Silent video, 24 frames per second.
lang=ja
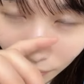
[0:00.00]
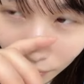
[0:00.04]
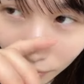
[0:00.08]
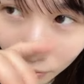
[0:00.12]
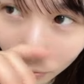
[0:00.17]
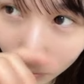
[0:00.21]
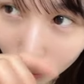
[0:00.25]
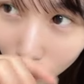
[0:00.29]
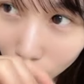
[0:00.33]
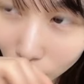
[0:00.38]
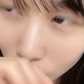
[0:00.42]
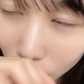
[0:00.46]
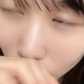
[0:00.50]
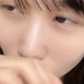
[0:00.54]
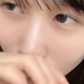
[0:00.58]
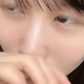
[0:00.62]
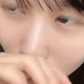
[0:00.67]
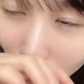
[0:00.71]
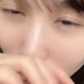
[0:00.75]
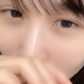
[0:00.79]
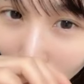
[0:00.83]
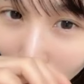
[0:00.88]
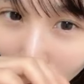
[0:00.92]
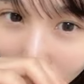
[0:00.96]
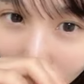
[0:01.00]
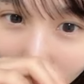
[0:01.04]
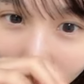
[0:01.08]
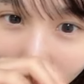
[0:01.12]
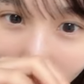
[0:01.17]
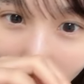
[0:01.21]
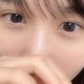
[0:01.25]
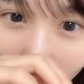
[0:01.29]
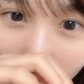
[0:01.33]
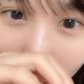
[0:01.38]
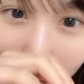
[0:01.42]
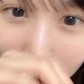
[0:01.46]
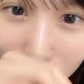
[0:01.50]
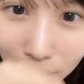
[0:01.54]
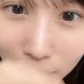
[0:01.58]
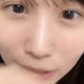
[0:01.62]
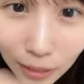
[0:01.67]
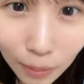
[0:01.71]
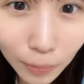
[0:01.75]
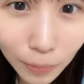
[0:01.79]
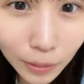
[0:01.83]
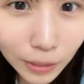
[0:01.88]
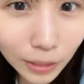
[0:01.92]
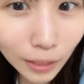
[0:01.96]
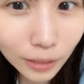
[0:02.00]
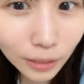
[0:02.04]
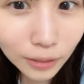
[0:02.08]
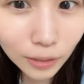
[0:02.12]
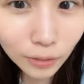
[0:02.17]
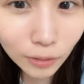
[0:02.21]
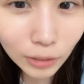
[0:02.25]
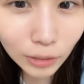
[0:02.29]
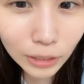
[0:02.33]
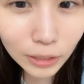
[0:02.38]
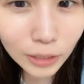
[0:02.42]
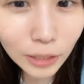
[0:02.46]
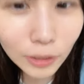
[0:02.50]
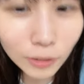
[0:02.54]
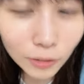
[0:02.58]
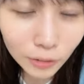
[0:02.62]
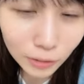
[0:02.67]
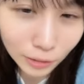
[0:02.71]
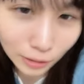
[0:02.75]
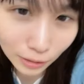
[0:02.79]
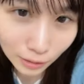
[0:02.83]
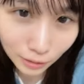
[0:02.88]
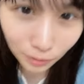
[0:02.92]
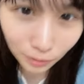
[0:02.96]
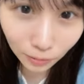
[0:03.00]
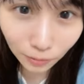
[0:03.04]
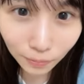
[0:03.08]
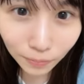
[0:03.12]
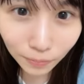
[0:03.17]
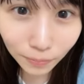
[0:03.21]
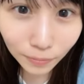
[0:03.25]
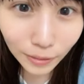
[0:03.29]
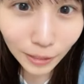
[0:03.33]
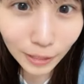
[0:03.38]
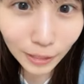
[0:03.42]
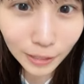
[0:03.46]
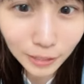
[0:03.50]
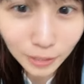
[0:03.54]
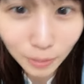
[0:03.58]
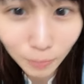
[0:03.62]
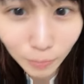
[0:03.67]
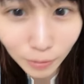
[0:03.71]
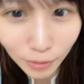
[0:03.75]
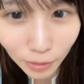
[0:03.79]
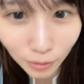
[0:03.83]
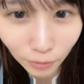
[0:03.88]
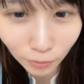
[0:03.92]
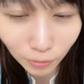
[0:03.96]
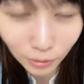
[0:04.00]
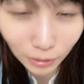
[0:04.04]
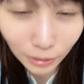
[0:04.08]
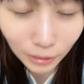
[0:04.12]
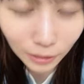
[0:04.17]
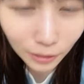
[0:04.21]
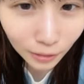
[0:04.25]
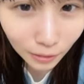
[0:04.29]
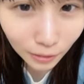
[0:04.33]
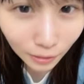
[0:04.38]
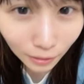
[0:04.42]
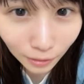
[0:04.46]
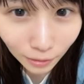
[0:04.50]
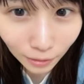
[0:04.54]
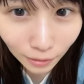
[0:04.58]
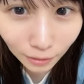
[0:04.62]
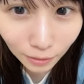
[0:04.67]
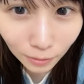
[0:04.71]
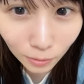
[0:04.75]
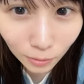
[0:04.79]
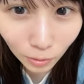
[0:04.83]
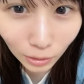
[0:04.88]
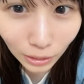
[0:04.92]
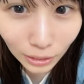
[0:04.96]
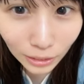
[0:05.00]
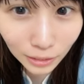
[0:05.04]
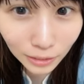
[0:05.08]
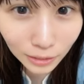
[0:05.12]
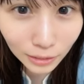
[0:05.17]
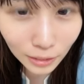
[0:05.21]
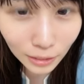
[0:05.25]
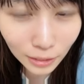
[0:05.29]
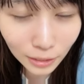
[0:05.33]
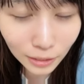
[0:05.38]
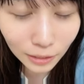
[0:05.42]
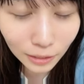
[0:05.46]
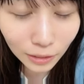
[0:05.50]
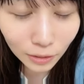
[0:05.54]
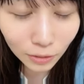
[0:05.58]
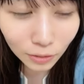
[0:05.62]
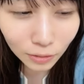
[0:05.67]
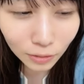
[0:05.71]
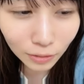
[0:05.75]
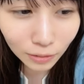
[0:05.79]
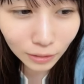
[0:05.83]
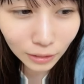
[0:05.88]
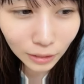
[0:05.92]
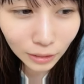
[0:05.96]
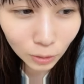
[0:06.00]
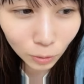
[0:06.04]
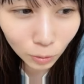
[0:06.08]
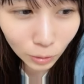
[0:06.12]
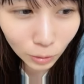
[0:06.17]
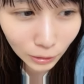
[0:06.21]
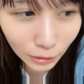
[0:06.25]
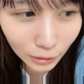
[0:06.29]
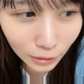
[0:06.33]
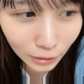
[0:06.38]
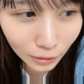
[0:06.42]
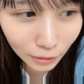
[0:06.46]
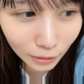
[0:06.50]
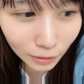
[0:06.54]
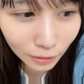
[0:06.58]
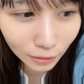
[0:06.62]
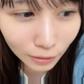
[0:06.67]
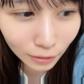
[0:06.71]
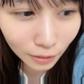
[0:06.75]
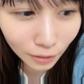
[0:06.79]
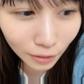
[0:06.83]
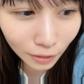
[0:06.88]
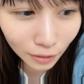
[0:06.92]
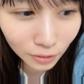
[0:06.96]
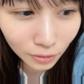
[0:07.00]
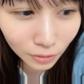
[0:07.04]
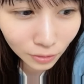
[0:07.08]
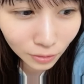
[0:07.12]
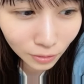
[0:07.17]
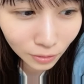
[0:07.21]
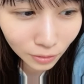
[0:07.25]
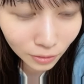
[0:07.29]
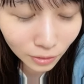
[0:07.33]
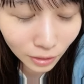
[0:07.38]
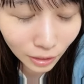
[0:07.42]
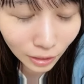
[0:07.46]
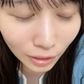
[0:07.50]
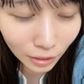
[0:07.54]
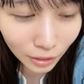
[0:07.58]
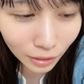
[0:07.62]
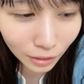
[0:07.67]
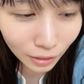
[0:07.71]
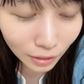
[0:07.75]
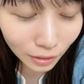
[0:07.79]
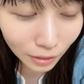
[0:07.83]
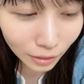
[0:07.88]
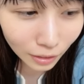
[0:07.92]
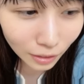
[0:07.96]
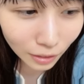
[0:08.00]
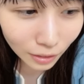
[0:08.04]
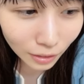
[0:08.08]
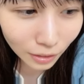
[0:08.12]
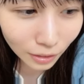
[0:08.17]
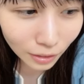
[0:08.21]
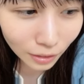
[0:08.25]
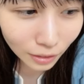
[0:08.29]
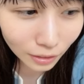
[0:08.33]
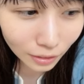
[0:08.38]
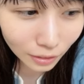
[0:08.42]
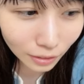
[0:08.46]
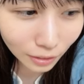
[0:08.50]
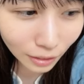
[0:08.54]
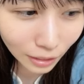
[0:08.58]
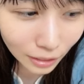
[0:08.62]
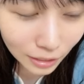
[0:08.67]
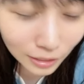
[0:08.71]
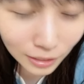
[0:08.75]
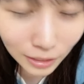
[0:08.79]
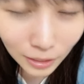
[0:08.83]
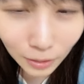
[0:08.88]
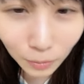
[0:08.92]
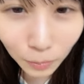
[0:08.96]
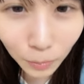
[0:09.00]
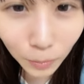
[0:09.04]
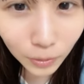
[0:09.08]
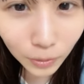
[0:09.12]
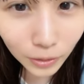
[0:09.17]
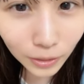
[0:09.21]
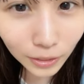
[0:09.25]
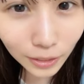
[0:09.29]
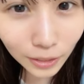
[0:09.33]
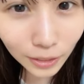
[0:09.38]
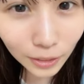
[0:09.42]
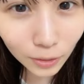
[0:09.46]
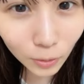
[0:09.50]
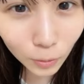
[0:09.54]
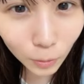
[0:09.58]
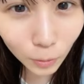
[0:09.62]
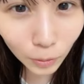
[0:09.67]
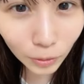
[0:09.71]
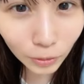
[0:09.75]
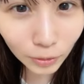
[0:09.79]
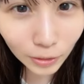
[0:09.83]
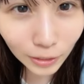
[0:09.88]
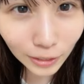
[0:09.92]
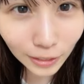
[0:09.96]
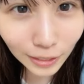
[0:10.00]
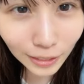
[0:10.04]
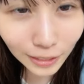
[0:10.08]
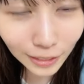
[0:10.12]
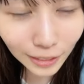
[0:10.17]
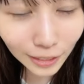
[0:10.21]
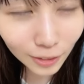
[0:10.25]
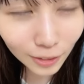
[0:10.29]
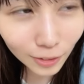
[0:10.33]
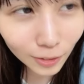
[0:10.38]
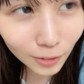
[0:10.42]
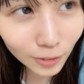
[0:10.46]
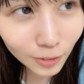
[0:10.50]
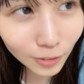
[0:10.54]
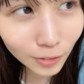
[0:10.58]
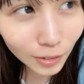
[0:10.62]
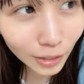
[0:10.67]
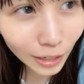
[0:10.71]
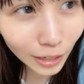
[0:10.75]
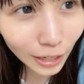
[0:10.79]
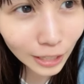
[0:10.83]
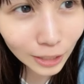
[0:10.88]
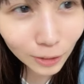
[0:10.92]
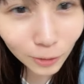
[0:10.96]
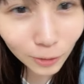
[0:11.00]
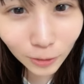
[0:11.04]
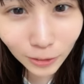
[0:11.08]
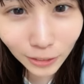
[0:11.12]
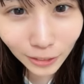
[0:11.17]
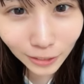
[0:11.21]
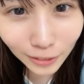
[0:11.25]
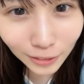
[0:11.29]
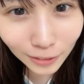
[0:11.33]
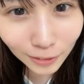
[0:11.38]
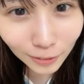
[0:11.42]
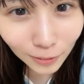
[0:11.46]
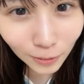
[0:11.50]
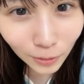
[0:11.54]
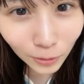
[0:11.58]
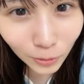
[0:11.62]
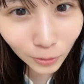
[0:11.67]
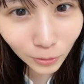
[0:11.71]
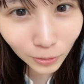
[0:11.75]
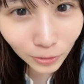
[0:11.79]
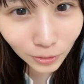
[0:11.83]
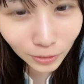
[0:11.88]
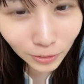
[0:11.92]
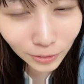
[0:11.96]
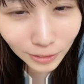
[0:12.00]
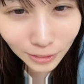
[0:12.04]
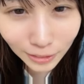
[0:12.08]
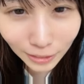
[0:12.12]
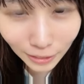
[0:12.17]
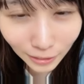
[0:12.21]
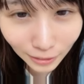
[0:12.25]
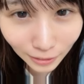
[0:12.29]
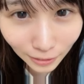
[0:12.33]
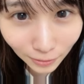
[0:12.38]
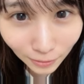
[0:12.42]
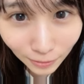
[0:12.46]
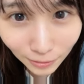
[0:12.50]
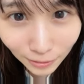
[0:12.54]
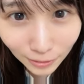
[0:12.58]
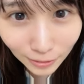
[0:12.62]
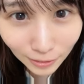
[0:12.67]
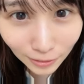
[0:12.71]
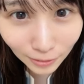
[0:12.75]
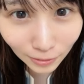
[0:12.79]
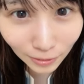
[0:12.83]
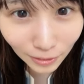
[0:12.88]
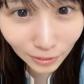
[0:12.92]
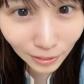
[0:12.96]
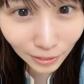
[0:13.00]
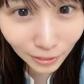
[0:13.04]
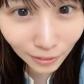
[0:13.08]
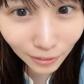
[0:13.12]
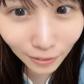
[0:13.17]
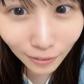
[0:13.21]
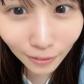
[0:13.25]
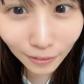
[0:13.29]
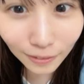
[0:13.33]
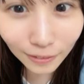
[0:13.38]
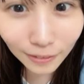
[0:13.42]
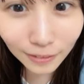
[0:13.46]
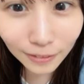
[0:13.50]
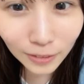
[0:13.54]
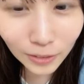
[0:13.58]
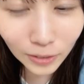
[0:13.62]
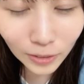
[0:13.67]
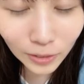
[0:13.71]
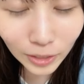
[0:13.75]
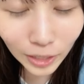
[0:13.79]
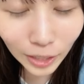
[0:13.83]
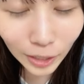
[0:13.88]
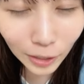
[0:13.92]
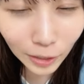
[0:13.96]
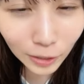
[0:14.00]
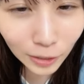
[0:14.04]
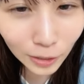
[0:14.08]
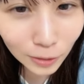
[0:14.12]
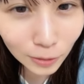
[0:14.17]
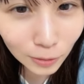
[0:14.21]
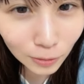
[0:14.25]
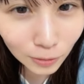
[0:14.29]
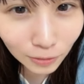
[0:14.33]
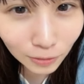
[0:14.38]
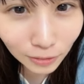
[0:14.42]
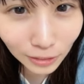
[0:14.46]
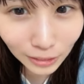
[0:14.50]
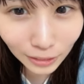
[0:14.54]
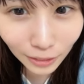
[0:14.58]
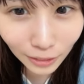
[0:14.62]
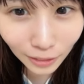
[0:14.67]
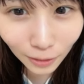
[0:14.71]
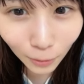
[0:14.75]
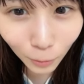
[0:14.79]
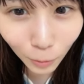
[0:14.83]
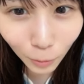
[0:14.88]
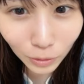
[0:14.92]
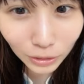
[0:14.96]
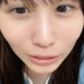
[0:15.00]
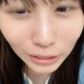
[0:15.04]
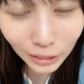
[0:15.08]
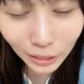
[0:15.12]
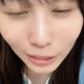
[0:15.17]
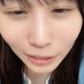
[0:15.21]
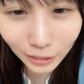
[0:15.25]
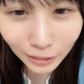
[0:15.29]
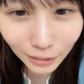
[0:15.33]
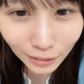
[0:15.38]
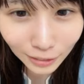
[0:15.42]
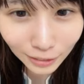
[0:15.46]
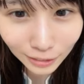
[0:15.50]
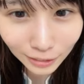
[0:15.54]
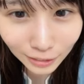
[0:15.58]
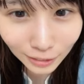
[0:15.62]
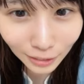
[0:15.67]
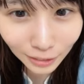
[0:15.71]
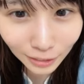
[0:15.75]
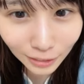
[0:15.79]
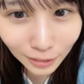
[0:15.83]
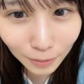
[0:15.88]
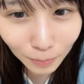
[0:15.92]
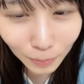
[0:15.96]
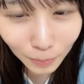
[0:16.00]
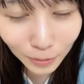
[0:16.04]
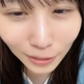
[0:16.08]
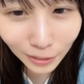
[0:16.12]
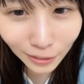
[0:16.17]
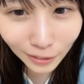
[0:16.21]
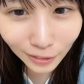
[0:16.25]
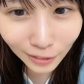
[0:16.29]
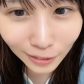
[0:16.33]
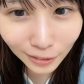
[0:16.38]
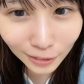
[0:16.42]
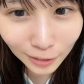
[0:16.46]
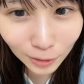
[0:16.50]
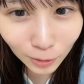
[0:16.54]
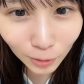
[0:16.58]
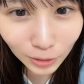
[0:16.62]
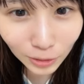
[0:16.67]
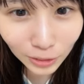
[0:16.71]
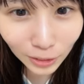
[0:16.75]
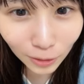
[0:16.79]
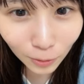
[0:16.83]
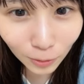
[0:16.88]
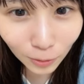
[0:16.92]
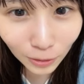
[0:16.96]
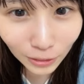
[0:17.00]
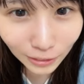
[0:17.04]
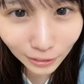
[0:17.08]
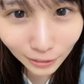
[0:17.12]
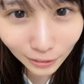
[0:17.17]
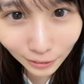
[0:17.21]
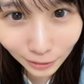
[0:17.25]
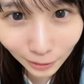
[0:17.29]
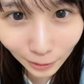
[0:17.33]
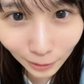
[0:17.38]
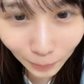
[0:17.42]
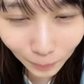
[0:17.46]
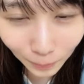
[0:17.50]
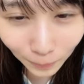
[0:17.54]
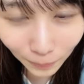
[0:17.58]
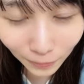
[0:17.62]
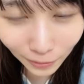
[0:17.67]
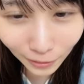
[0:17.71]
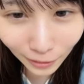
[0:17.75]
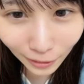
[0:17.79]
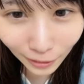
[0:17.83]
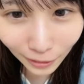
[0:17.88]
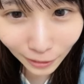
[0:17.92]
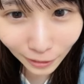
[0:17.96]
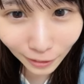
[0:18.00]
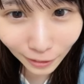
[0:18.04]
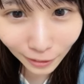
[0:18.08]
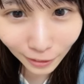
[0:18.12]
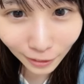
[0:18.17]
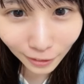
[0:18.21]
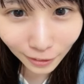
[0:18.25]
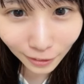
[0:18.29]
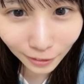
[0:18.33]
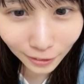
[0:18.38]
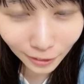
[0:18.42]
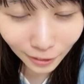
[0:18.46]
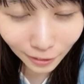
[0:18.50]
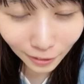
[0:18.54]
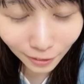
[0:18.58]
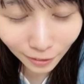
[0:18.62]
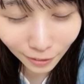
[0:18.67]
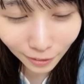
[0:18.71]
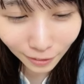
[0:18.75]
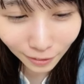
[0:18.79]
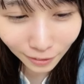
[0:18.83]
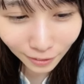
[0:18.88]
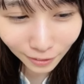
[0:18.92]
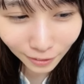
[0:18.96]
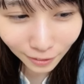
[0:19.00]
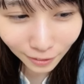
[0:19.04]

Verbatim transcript: そのエステみたいなの行ってるんですよエステみたいなの行っててそのエステ行ってる人にあの ST48 とは言ってないけどアイドルやってることを伝えてるんですよねなんかその体づくりでこんな体にしたいんですみたいな話をした時になんか